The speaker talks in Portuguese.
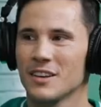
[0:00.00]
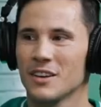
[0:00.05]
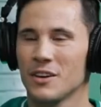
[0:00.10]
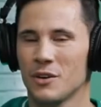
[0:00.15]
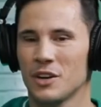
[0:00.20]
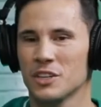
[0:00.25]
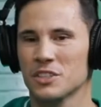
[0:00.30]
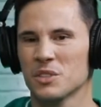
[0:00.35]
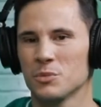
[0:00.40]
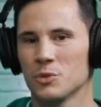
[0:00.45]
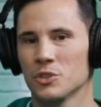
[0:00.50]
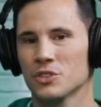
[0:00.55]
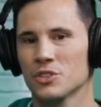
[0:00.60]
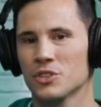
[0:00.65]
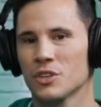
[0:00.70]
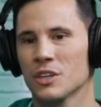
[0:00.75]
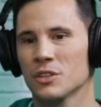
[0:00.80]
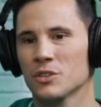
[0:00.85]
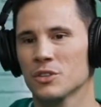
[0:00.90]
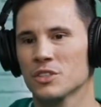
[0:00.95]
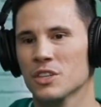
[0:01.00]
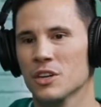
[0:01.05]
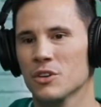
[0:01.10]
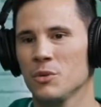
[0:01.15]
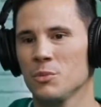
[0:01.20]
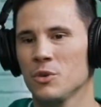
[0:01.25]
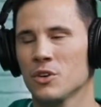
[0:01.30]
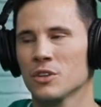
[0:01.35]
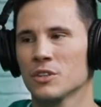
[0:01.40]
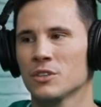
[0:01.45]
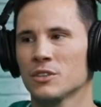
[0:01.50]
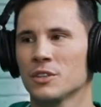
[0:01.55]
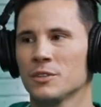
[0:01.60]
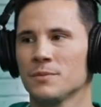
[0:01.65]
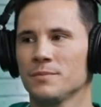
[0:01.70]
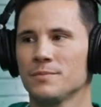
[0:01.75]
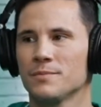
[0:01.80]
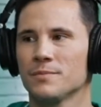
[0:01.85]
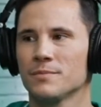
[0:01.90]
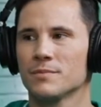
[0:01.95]
Eu acho que muito jogador se acomoda, né?
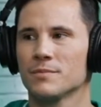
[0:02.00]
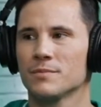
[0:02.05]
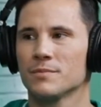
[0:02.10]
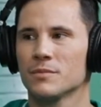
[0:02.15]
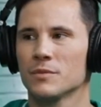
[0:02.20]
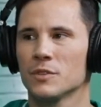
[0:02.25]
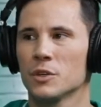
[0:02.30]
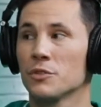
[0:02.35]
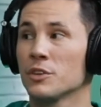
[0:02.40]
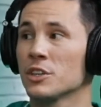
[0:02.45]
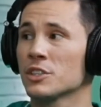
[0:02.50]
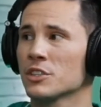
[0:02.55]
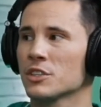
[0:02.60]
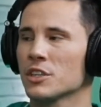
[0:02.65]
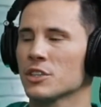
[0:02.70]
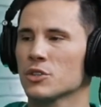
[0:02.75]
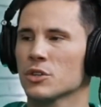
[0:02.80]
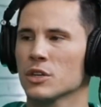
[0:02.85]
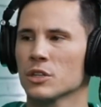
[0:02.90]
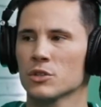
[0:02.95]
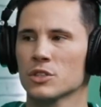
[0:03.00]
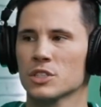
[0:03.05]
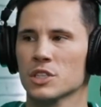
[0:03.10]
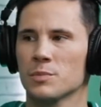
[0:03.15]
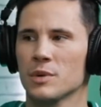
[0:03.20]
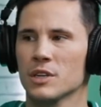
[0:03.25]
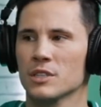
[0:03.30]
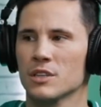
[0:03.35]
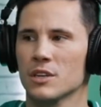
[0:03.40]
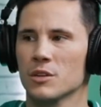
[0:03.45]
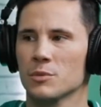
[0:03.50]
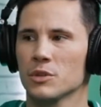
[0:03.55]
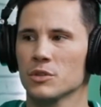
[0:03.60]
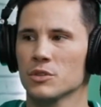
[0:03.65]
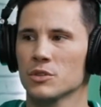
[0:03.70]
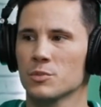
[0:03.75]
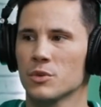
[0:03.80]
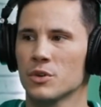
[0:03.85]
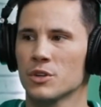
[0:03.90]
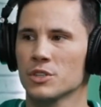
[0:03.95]
Eu vejo até jogadores que passaram pelo
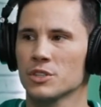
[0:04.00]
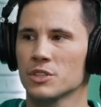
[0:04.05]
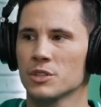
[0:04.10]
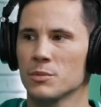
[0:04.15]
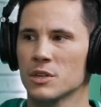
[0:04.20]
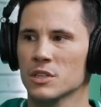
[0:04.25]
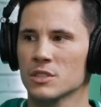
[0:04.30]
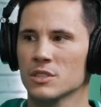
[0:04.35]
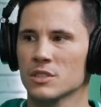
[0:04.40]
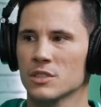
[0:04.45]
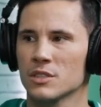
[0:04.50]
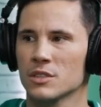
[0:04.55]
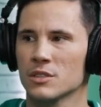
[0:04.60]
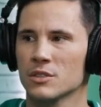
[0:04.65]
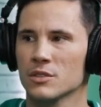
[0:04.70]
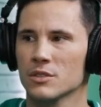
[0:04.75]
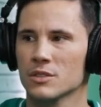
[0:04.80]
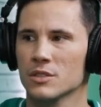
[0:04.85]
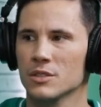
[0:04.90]
esporte aqui brasileiros